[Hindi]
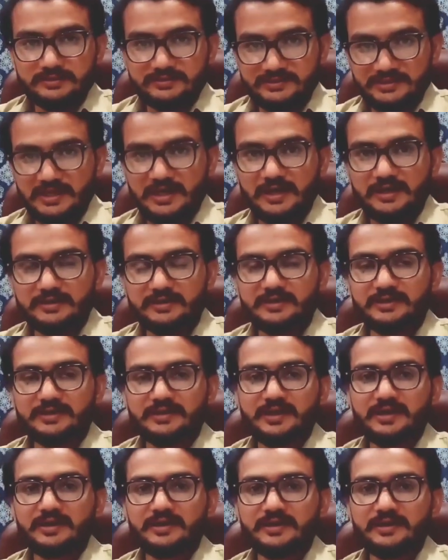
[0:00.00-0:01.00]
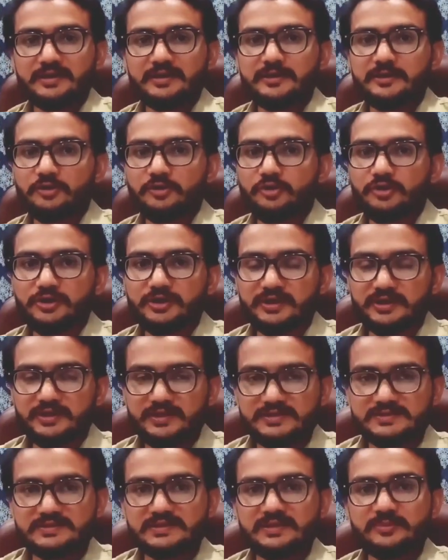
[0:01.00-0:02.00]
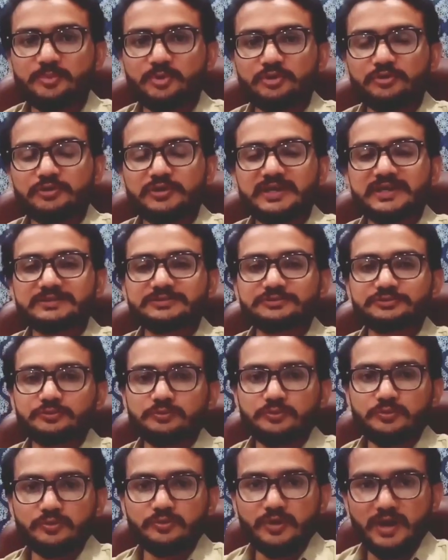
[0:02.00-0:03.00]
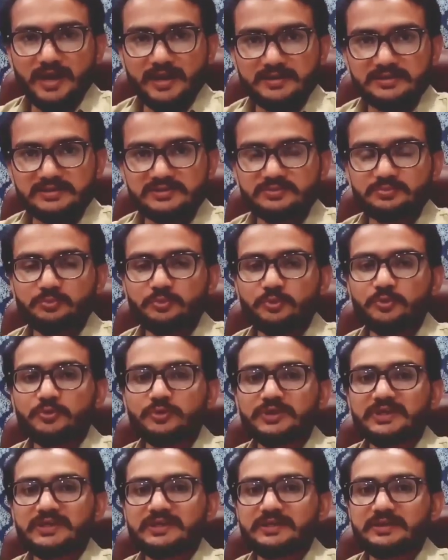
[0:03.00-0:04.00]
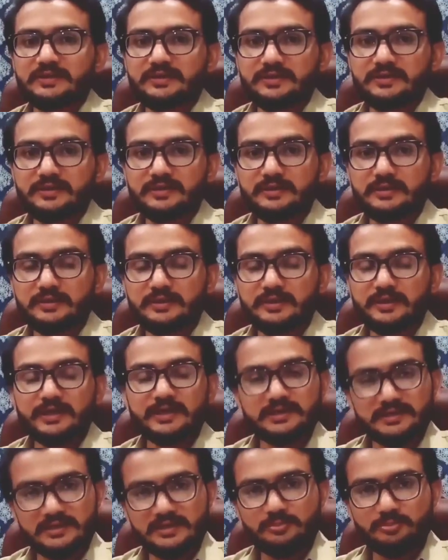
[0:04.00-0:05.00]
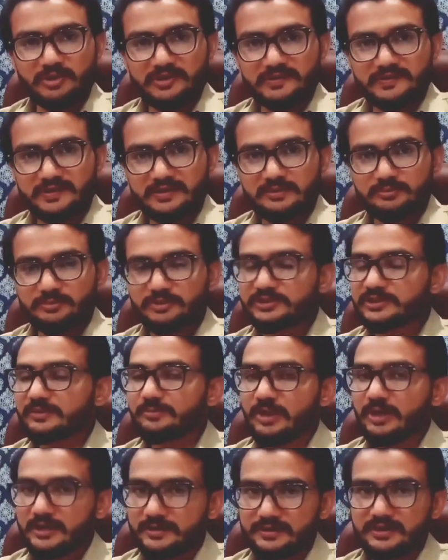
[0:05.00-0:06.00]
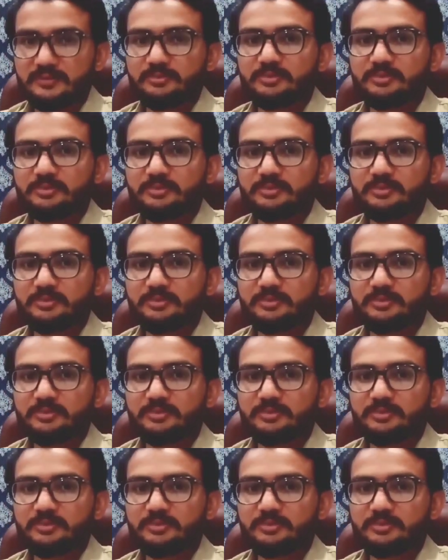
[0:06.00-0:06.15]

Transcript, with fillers: तैयार कर रहा है और इसी प्रोडक्ट्स को एक्सपोर्ट करके 80 परसेंट मतलब 100